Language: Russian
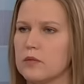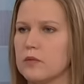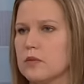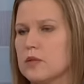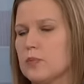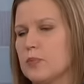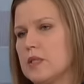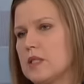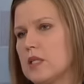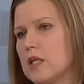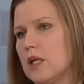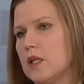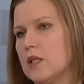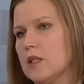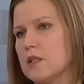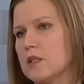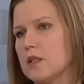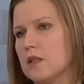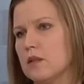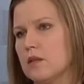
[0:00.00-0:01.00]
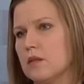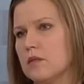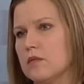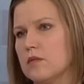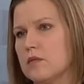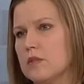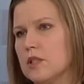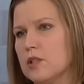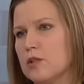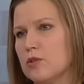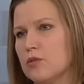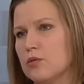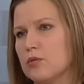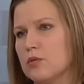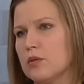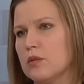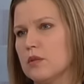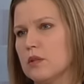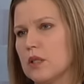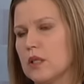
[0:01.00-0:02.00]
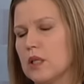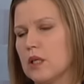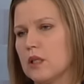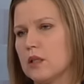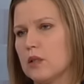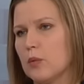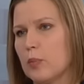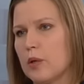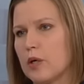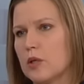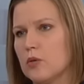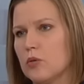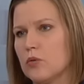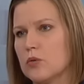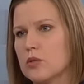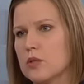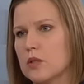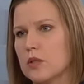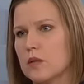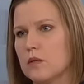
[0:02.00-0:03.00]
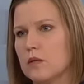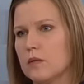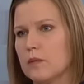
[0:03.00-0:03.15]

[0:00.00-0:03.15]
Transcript: специалисты делают какие-то прогнозы